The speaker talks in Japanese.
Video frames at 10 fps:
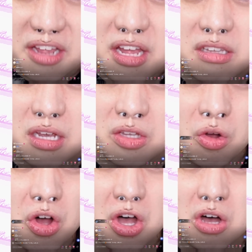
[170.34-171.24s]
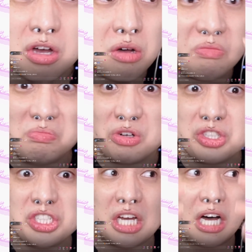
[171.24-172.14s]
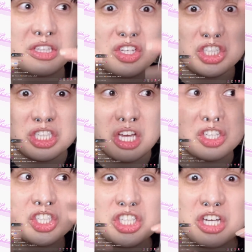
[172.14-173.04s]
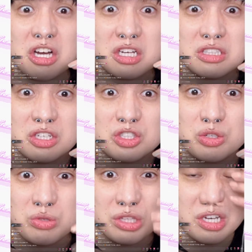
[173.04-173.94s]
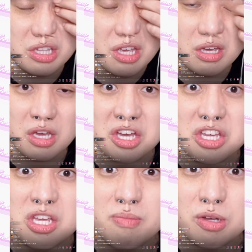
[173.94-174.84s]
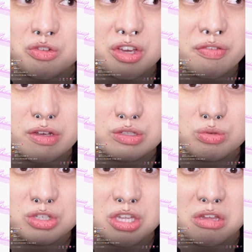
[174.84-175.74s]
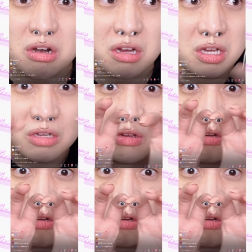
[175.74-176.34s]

あれだったけど、もし私立ち上がった状態で、今のエフェクト来てたら、